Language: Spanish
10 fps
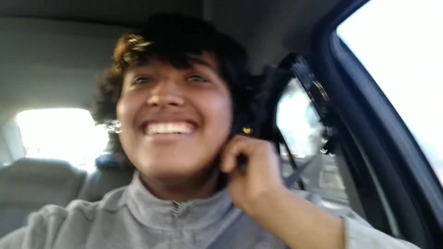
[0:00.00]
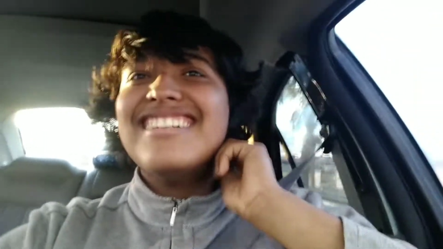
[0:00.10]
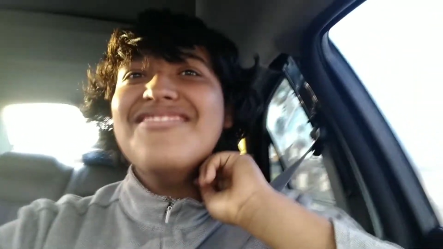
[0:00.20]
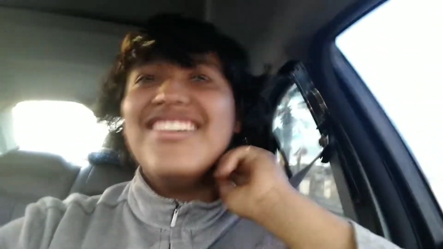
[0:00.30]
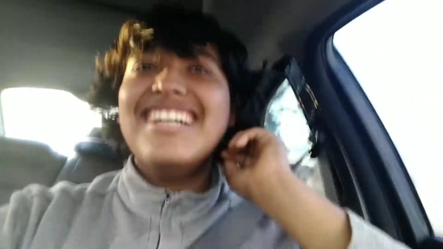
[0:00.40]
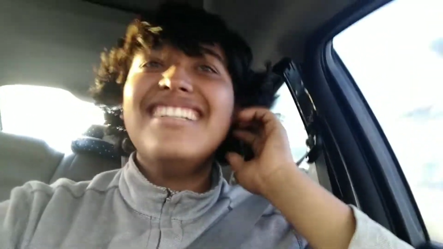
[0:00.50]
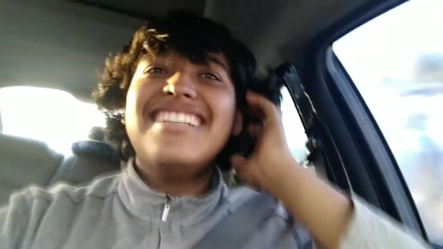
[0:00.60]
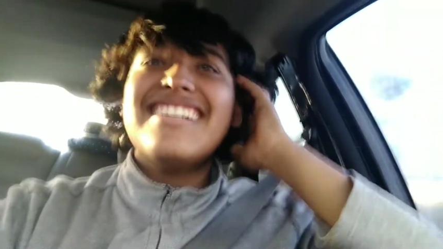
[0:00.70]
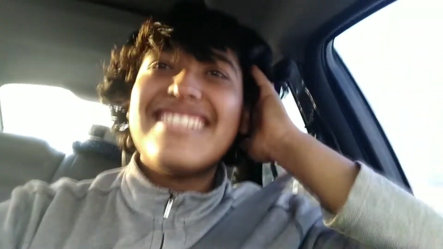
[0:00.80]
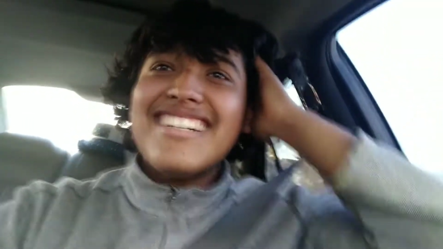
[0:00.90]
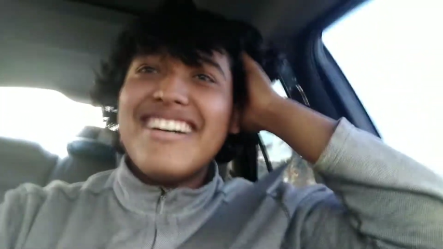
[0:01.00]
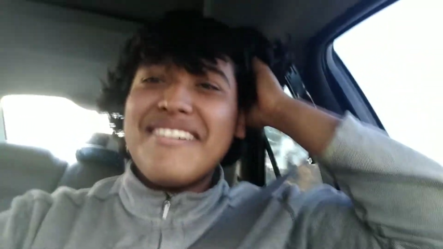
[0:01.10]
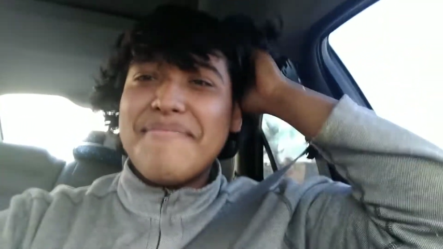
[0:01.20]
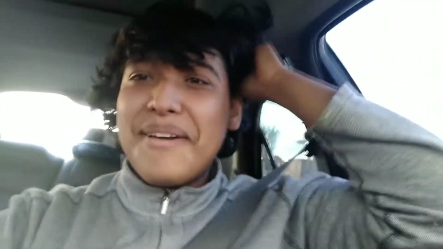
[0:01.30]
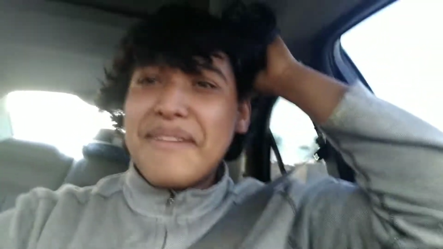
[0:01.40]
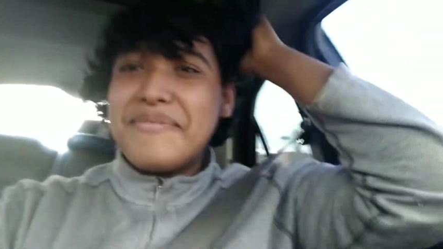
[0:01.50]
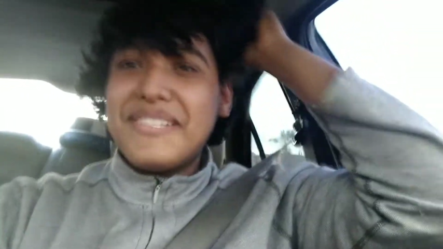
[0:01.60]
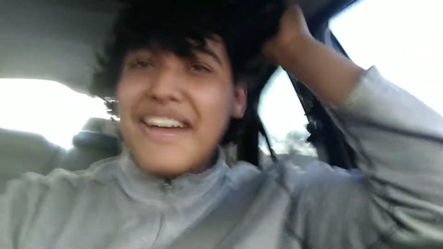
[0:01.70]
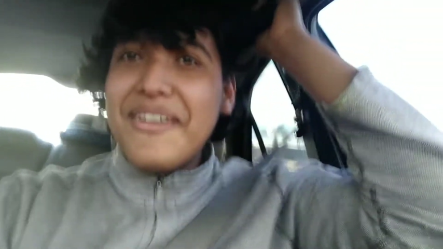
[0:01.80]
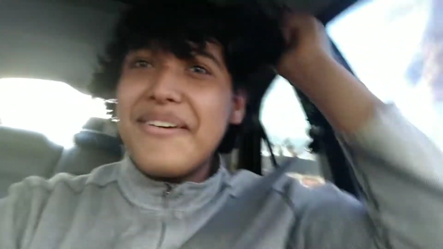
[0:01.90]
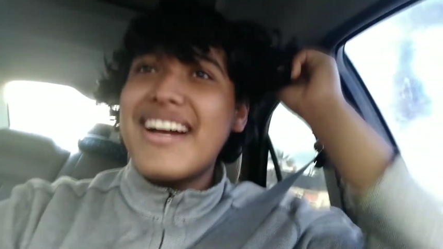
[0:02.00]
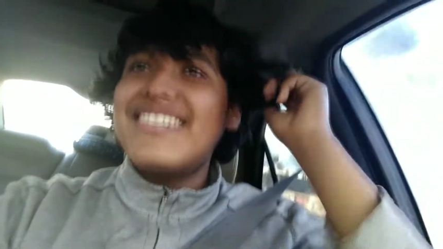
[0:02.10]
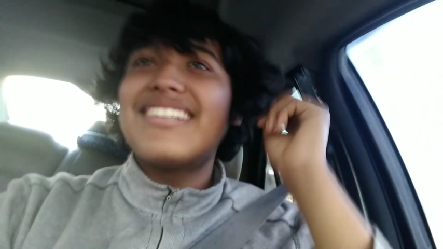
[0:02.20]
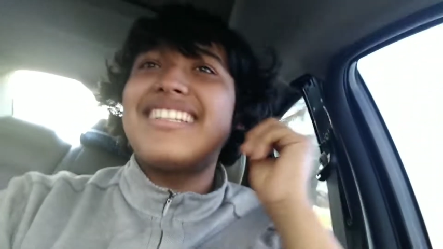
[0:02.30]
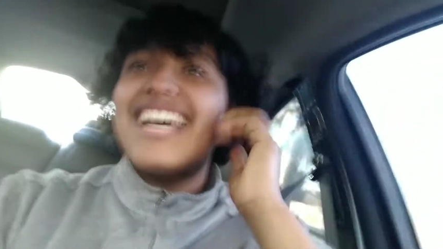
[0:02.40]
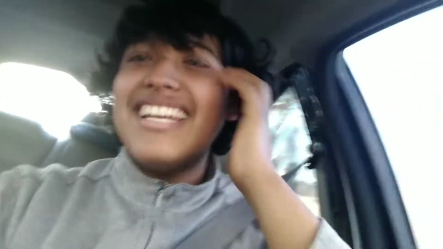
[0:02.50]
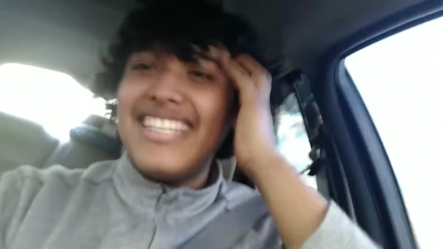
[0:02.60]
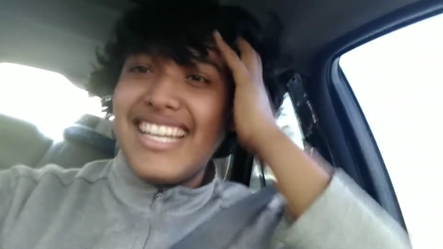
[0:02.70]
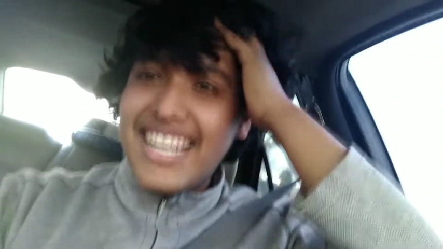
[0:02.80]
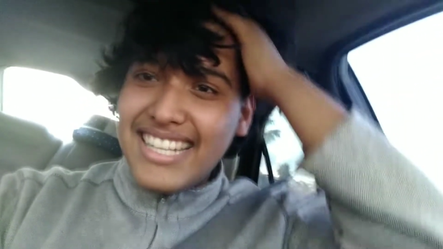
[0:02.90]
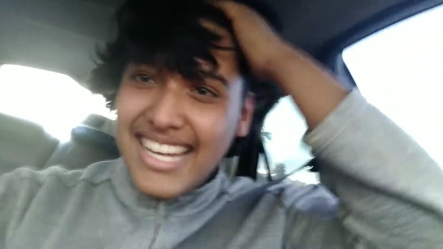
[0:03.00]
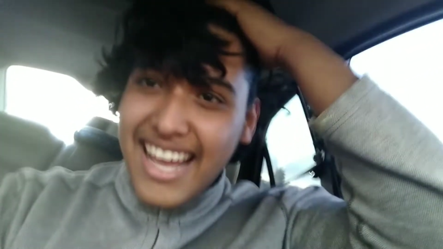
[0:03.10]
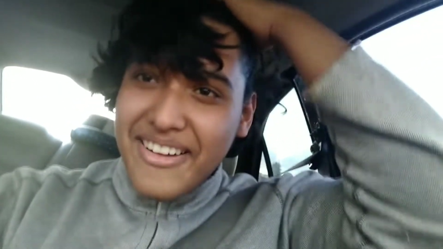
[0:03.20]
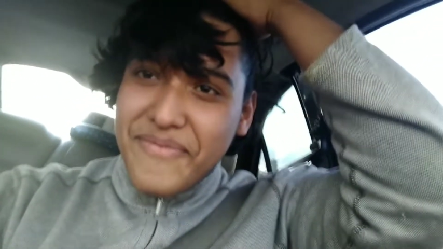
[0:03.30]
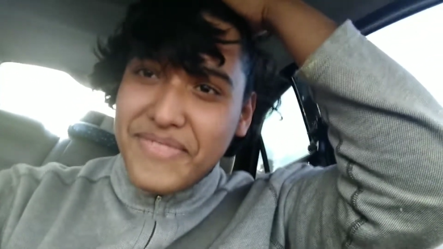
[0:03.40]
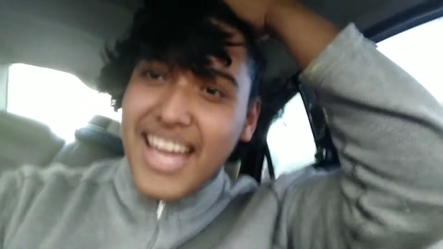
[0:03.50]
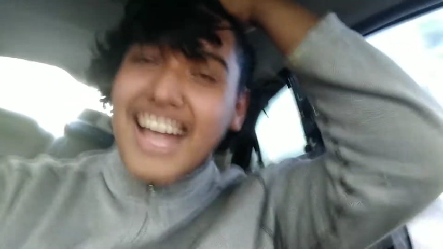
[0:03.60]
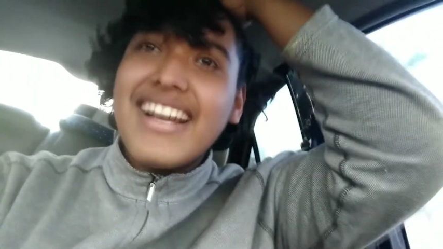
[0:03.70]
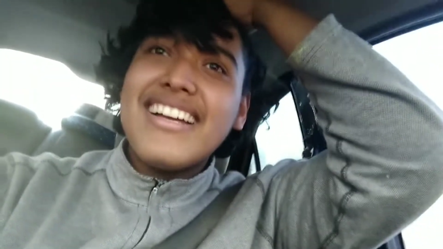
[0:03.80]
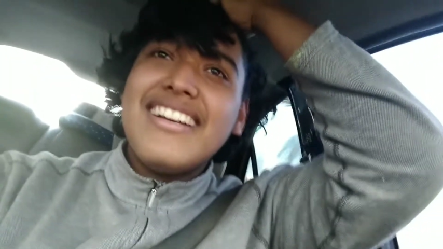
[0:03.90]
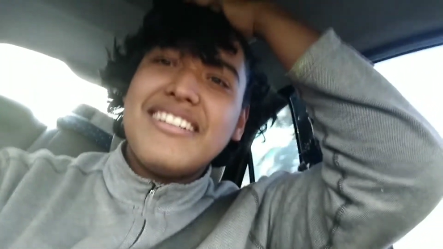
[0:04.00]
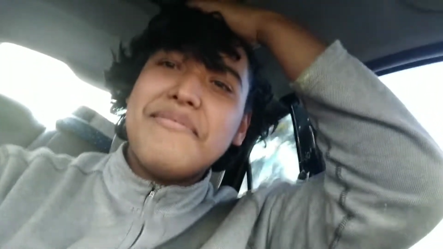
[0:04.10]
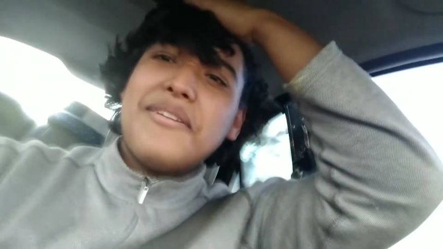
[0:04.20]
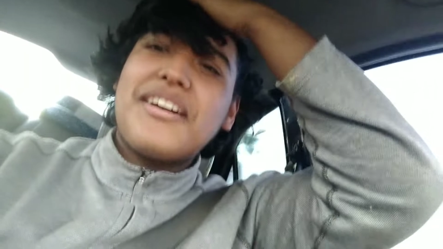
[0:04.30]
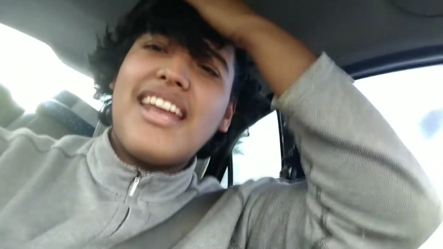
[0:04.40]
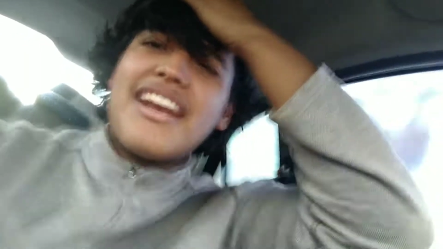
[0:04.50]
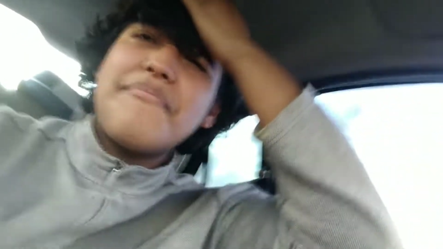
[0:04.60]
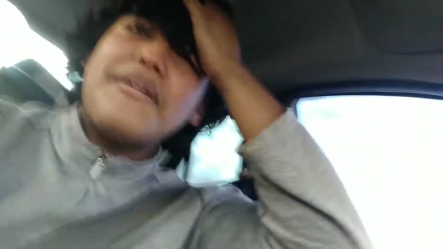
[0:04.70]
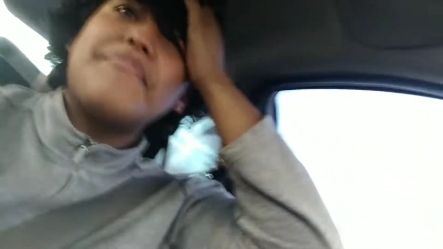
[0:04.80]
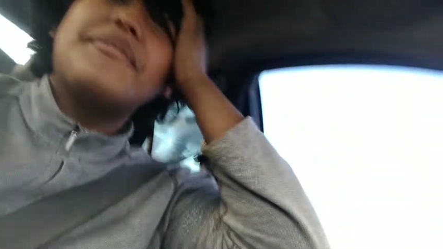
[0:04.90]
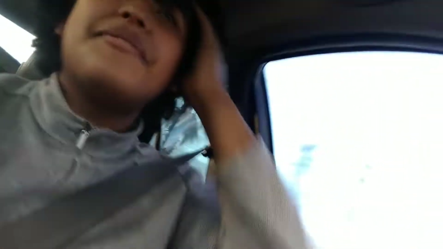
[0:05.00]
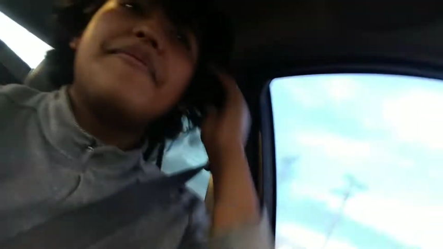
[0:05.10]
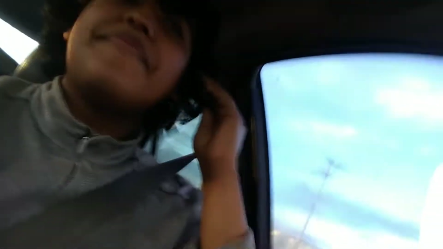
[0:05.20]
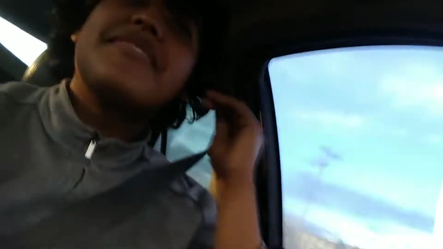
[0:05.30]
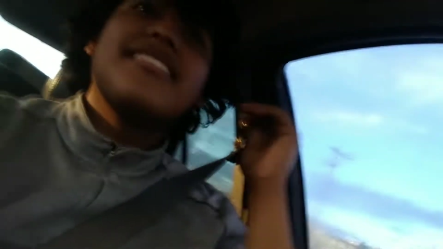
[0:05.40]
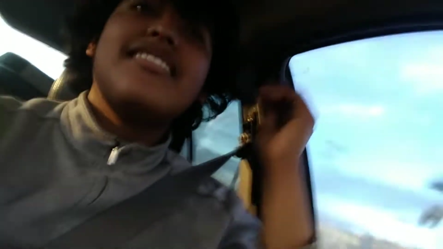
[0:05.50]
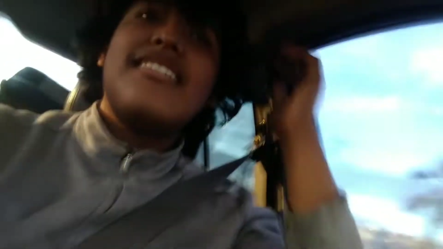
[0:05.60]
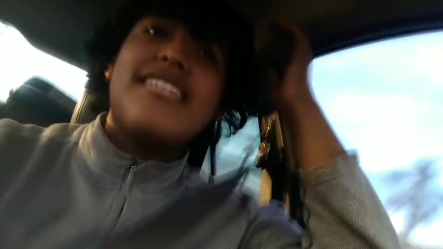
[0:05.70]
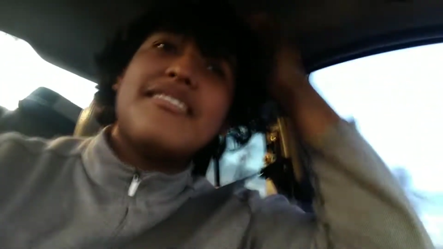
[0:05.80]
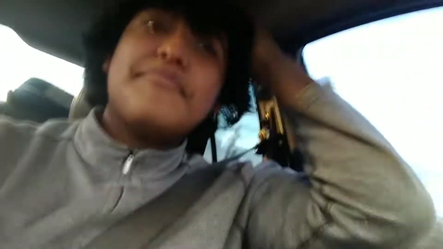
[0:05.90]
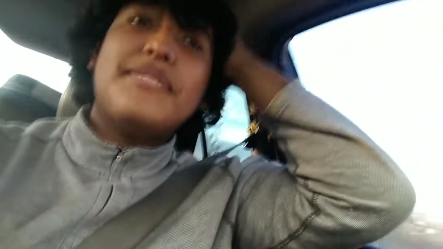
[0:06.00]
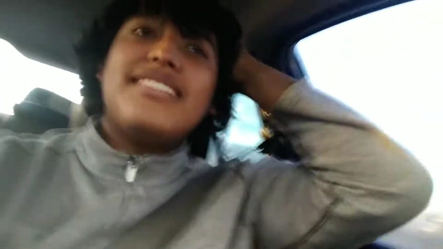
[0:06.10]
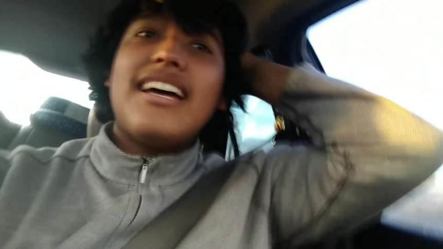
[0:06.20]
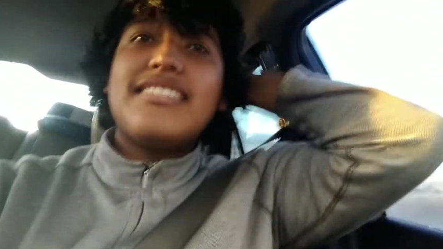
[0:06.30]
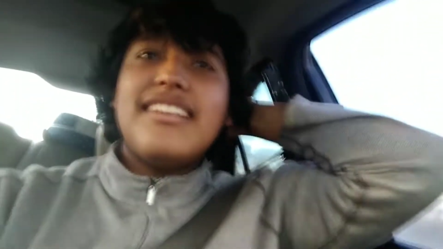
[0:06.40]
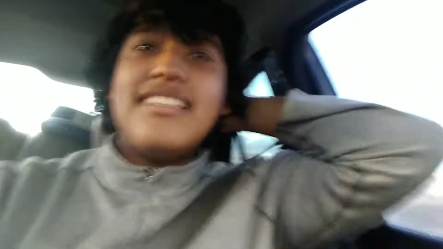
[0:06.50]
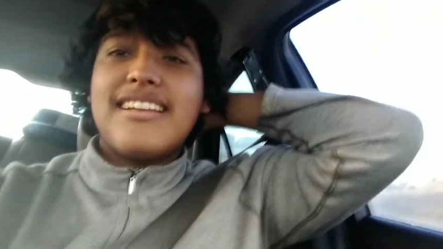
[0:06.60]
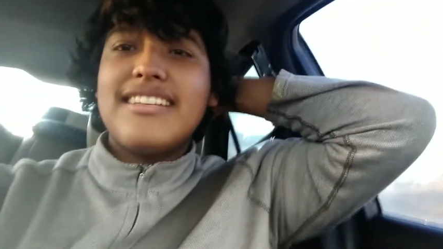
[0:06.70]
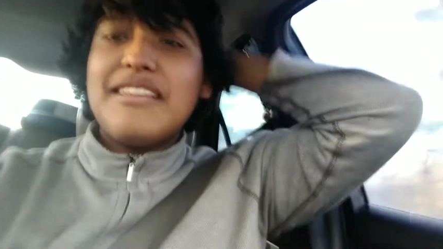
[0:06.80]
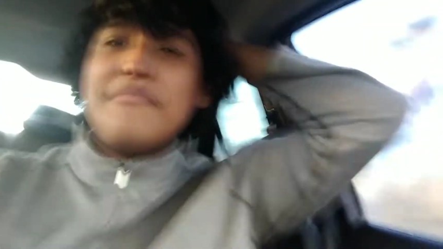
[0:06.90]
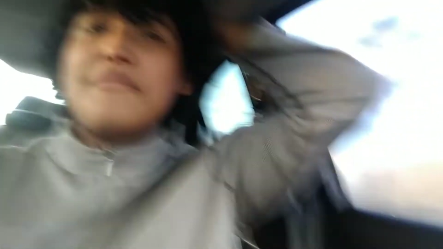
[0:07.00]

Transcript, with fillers: no inventes. Pero pues ya me lo voy a cortar literal, ya, ya. Me lo quería rapar, pero pues ya es el, es el